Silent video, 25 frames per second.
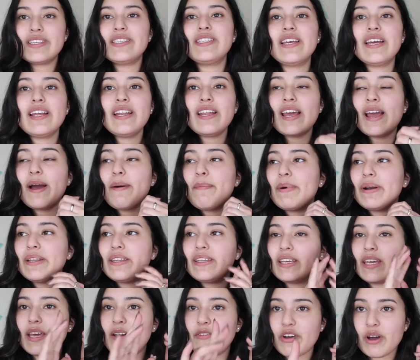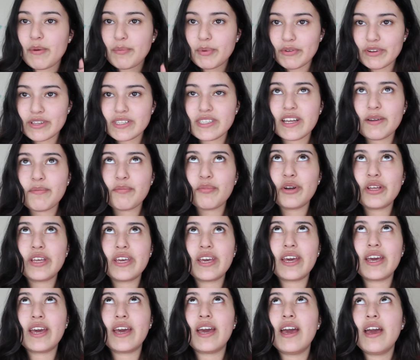a hacer, y aparte que voy a aprovechar
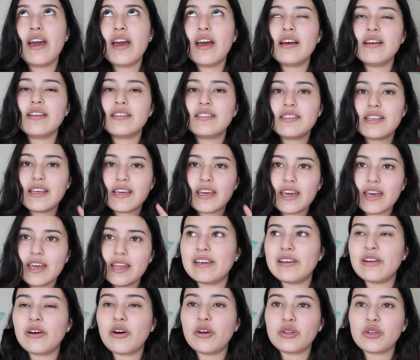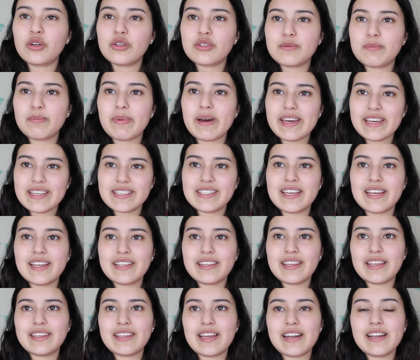porque Sé en otros países
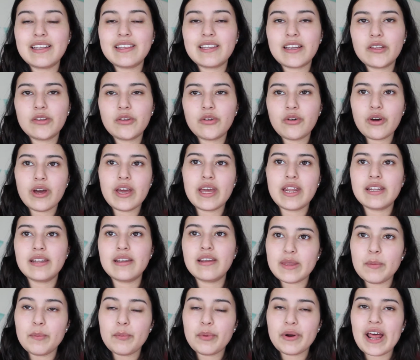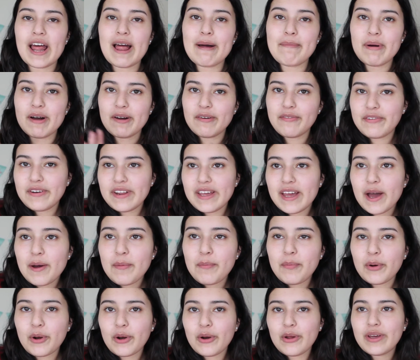están entrando en temporadas más frías,
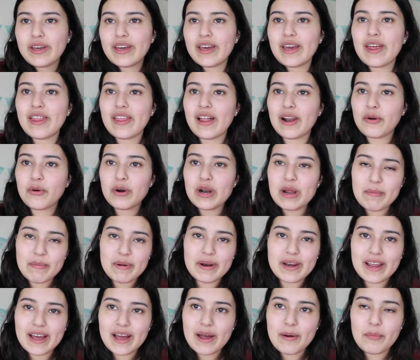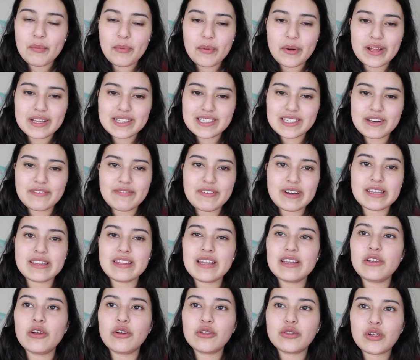por lo que de alguna manera puede servir
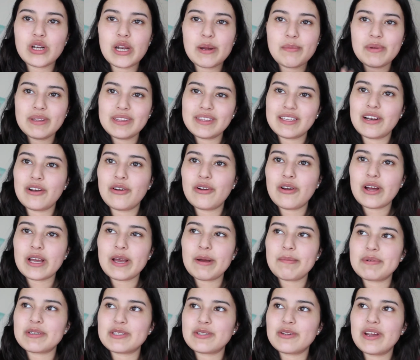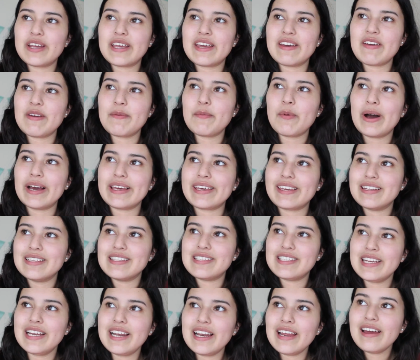no solamente a las personas que vivimos aquí
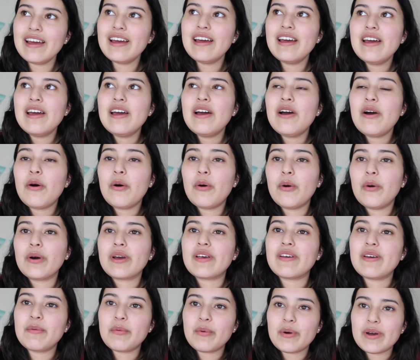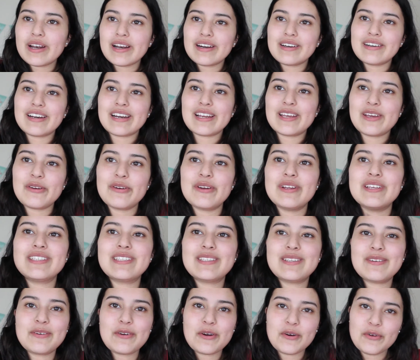en Chile o que vivimos en
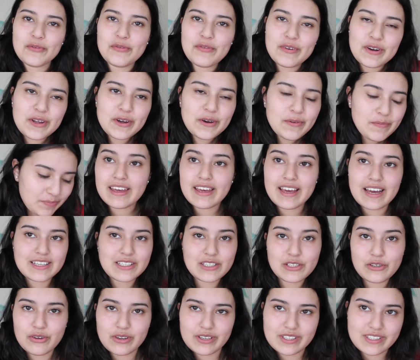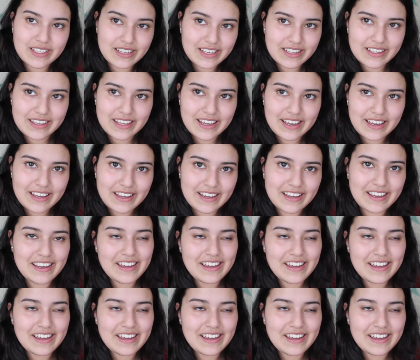regiones con frío, que casi no existe